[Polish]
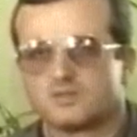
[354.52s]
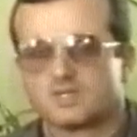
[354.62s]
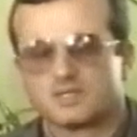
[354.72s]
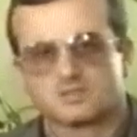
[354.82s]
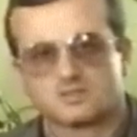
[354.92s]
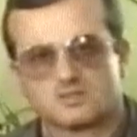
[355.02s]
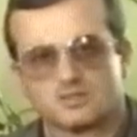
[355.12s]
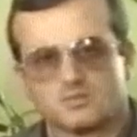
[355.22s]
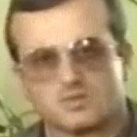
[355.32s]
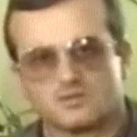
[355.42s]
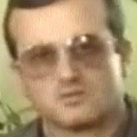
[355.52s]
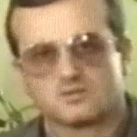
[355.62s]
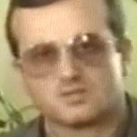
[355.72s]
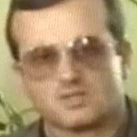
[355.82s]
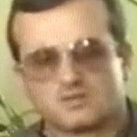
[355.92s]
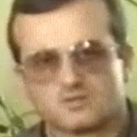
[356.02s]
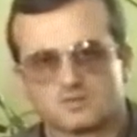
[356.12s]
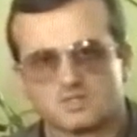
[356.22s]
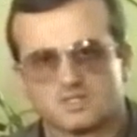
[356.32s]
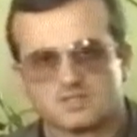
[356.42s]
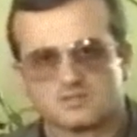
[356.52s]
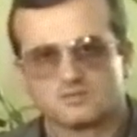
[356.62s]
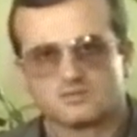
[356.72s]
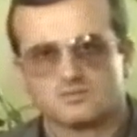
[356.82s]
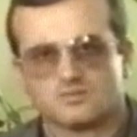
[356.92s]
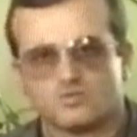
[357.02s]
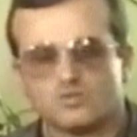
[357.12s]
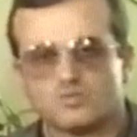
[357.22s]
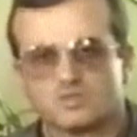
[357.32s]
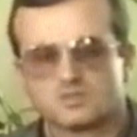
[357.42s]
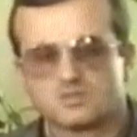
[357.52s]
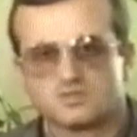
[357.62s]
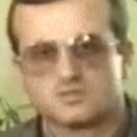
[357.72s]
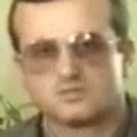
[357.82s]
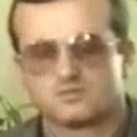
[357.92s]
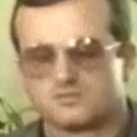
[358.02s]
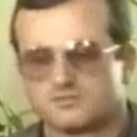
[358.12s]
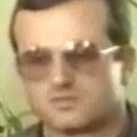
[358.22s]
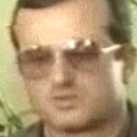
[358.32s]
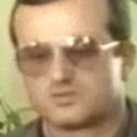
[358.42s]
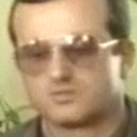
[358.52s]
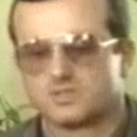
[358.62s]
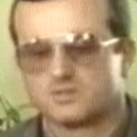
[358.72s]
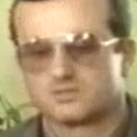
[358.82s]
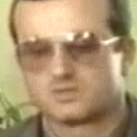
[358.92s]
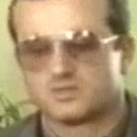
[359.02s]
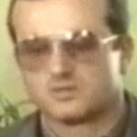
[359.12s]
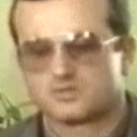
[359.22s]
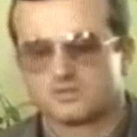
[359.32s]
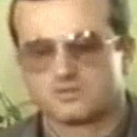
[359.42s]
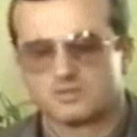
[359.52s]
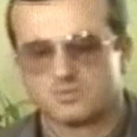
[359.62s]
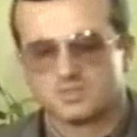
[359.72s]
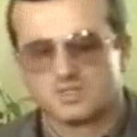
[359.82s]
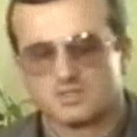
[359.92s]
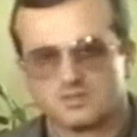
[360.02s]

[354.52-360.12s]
Teraz chcemy ten rozkład jazdy umocnić w rozumieniu, że oczekujemy na